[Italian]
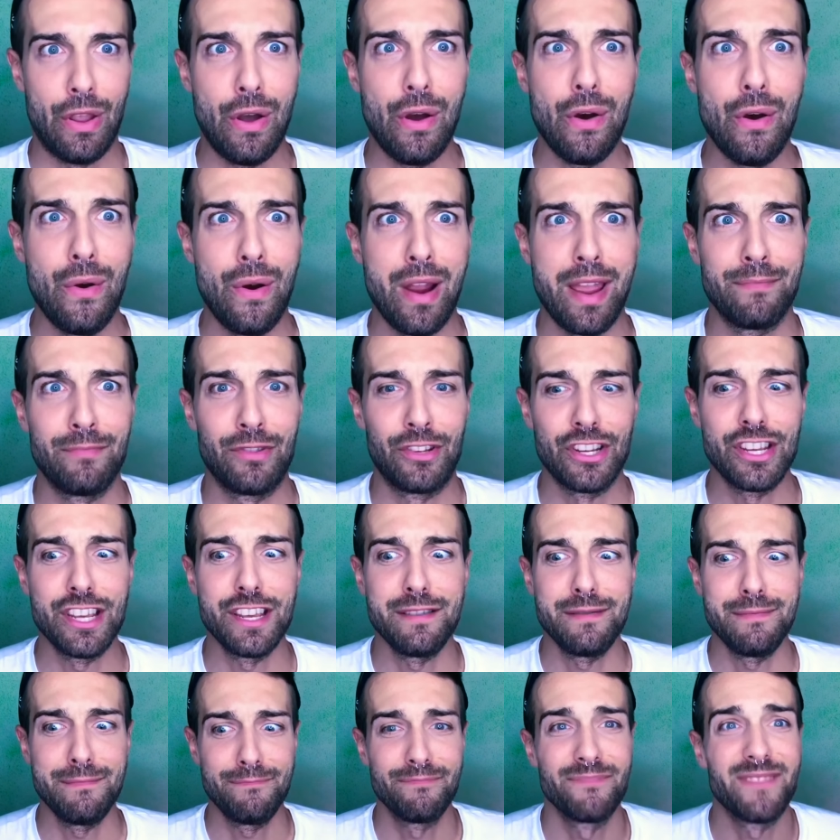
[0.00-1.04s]

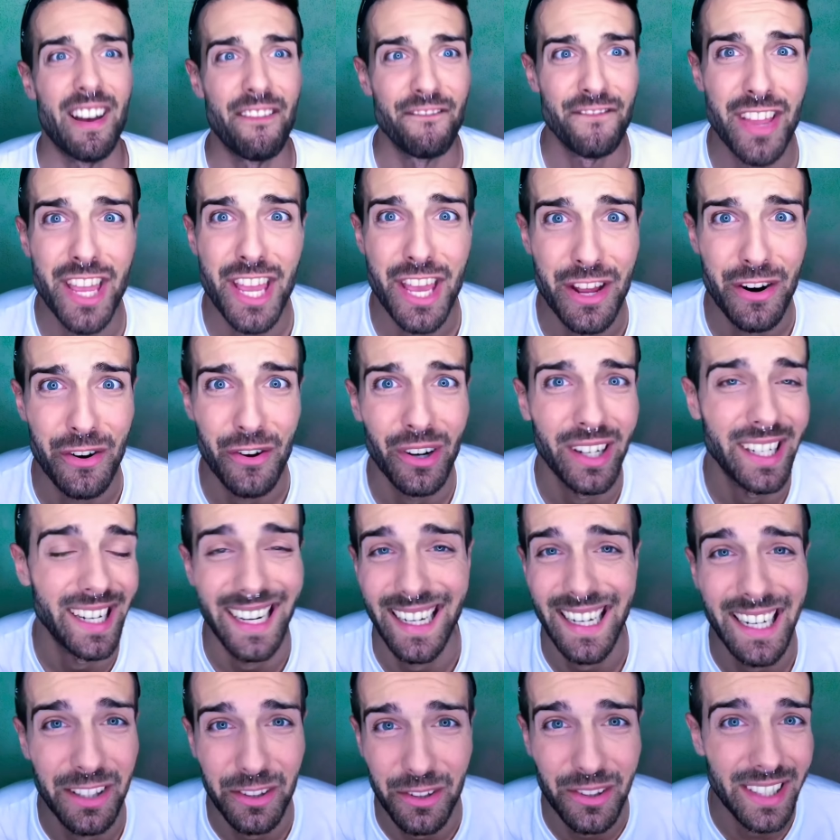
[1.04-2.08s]
OMG, davvero?
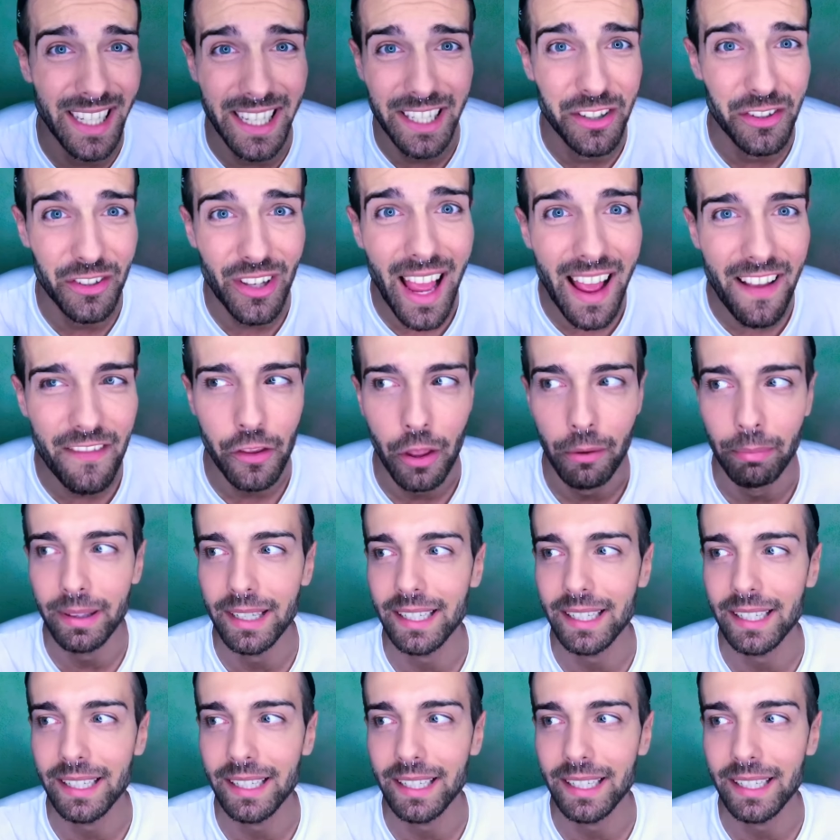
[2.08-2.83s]
Che cazzo stai dicendo?